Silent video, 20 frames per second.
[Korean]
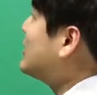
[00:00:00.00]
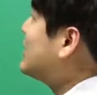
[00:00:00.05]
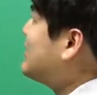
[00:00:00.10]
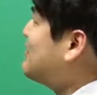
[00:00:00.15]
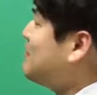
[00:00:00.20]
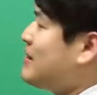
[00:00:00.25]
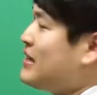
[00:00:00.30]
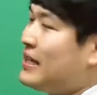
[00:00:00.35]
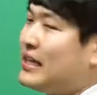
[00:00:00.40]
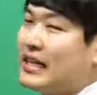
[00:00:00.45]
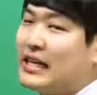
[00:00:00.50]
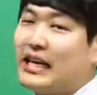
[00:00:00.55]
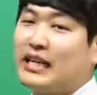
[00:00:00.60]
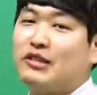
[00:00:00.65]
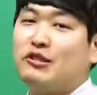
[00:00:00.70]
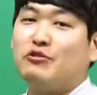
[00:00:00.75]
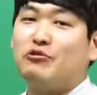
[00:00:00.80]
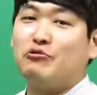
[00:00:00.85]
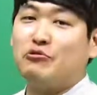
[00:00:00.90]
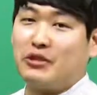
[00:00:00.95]

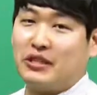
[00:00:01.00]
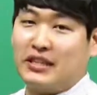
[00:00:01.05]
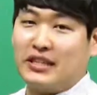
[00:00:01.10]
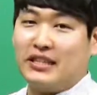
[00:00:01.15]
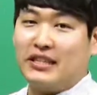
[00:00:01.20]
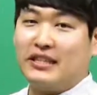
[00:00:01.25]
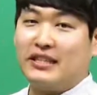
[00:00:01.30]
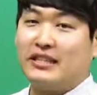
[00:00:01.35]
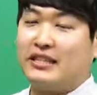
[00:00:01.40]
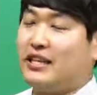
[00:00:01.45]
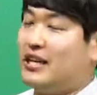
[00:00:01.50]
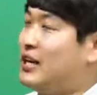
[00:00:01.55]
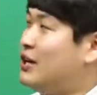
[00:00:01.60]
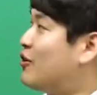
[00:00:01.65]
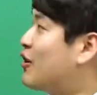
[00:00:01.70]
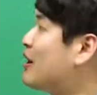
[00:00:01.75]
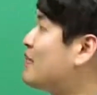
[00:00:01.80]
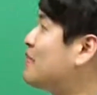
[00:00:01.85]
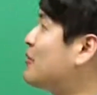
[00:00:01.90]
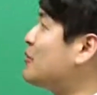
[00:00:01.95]
11이라는 수를 이제
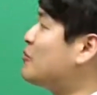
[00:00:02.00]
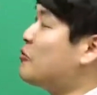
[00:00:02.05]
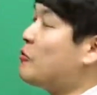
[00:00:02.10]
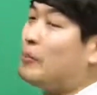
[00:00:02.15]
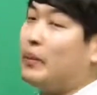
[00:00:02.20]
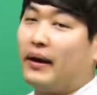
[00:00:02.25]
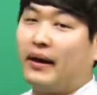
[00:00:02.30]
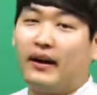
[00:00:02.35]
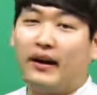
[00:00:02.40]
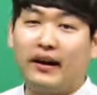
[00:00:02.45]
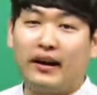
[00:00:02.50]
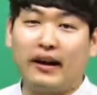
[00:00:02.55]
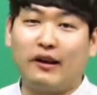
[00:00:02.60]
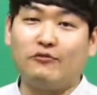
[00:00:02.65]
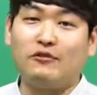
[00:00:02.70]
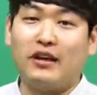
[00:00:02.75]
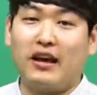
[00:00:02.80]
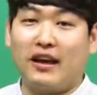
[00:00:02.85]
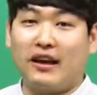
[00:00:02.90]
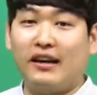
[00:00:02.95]
11번 곱해라
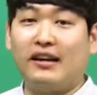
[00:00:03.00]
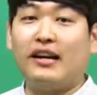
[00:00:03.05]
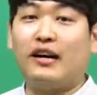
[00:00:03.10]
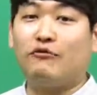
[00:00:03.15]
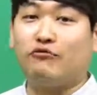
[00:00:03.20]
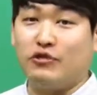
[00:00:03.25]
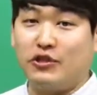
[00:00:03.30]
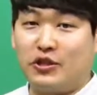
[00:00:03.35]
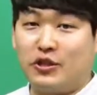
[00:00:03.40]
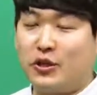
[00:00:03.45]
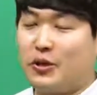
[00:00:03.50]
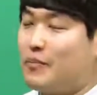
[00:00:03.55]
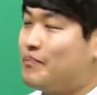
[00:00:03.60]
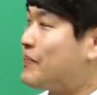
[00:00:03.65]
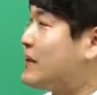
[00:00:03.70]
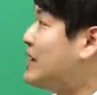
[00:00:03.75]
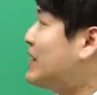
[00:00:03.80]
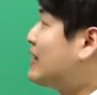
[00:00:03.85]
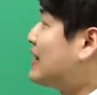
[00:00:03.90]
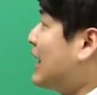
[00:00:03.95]
라고 얘기를 하고 있죠.
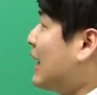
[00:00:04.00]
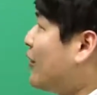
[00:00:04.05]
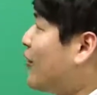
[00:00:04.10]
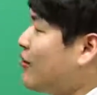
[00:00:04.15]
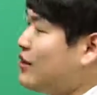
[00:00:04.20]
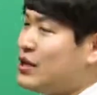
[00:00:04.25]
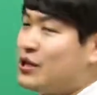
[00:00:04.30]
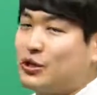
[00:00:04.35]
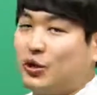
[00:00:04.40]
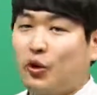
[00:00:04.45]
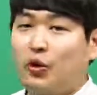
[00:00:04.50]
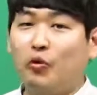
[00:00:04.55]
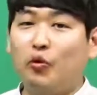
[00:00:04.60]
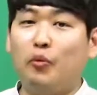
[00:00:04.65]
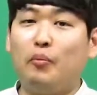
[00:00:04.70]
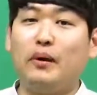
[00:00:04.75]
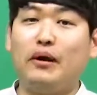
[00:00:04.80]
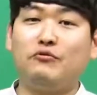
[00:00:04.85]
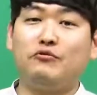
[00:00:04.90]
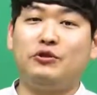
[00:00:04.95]
당연히 저거
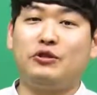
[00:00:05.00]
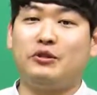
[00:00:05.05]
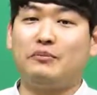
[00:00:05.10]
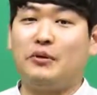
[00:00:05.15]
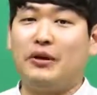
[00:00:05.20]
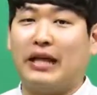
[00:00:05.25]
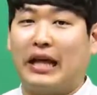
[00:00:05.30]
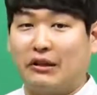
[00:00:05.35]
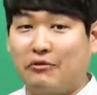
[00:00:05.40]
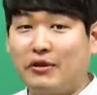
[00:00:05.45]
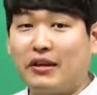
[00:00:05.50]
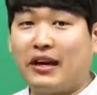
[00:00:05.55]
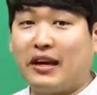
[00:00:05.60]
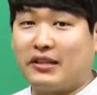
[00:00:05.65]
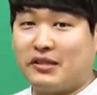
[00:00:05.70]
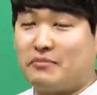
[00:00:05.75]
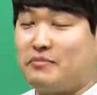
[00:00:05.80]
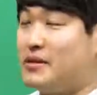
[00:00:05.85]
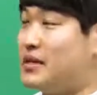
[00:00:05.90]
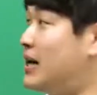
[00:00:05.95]
곱하고 있으면 안
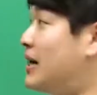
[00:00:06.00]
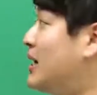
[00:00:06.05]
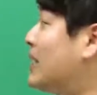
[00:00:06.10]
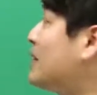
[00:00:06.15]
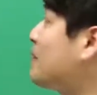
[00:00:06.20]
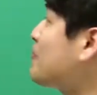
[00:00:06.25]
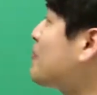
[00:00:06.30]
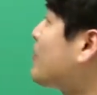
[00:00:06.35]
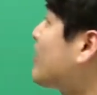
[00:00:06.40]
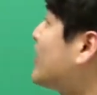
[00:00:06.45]
되겠습니다.